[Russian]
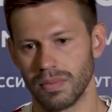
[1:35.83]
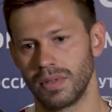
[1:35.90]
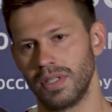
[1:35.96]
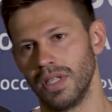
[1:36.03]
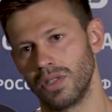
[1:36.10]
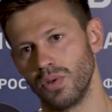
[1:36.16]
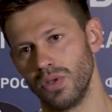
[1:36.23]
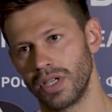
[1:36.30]

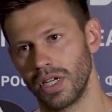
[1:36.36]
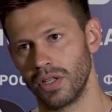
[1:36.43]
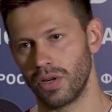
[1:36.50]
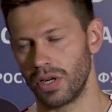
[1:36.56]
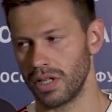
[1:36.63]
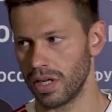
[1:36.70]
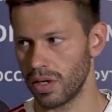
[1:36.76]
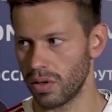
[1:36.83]
те судьи,
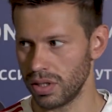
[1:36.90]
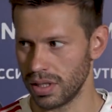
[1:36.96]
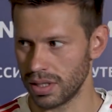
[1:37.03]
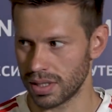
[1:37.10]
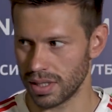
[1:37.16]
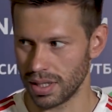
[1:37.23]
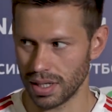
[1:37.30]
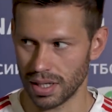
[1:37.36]
которые
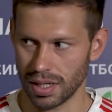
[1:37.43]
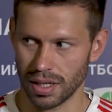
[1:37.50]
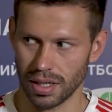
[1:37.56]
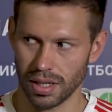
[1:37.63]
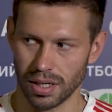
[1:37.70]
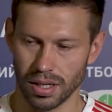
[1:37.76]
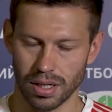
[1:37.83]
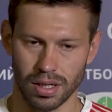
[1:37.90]
находятся
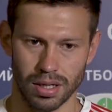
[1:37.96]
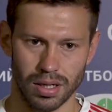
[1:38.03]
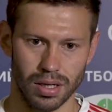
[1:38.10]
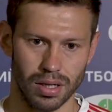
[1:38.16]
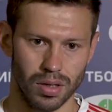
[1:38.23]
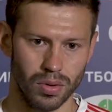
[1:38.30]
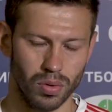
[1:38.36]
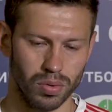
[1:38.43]

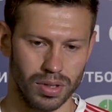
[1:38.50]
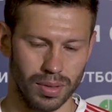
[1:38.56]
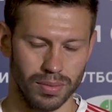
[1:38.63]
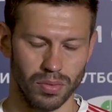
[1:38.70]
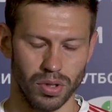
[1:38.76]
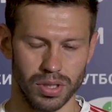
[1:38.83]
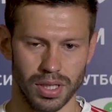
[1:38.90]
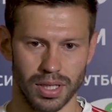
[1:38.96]
э, у,
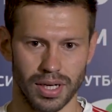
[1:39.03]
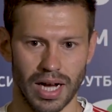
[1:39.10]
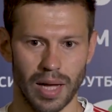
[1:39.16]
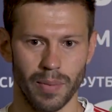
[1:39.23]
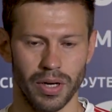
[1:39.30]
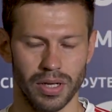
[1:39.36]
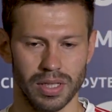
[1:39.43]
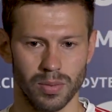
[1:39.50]
там, у этих камер,